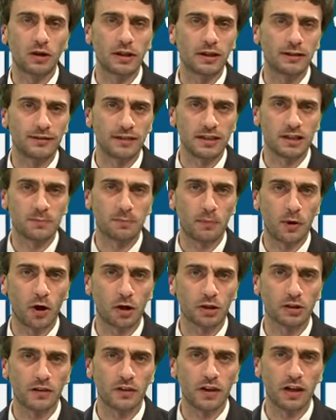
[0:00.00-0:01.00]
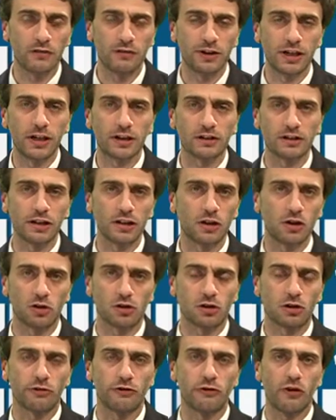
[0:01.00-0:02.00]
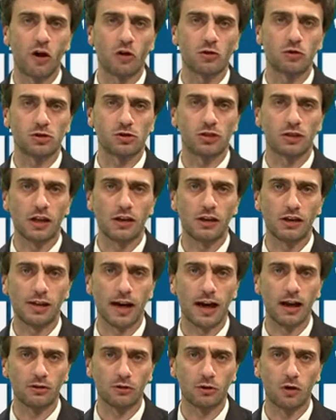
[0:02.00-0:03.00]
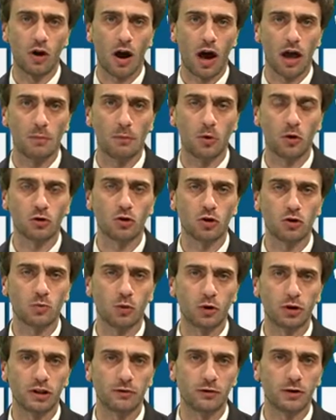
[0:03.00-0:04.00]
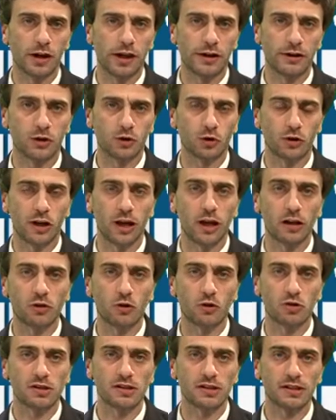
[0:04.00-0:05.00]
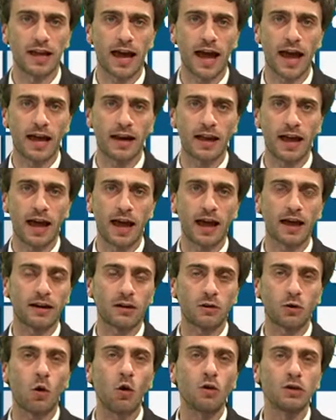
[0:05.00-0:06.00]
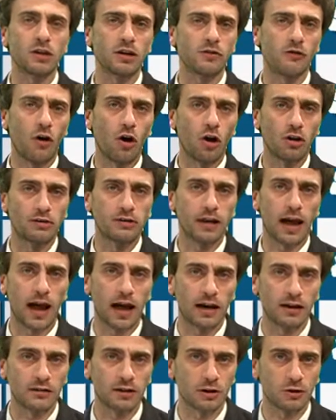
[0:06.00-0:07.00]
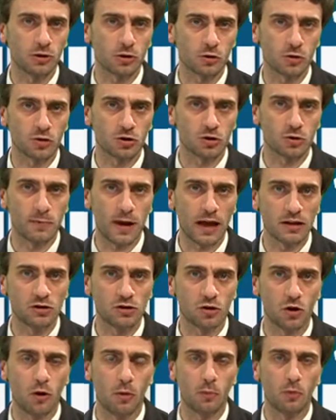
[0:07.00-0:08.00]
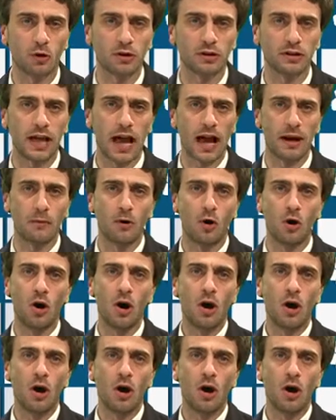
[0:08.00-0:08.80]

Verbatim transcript: il T-Sport del venerdì, il nostro focus dedicato al mondo sportivo della regione toscana. Ogni volta all'interno di questo spazio portiamo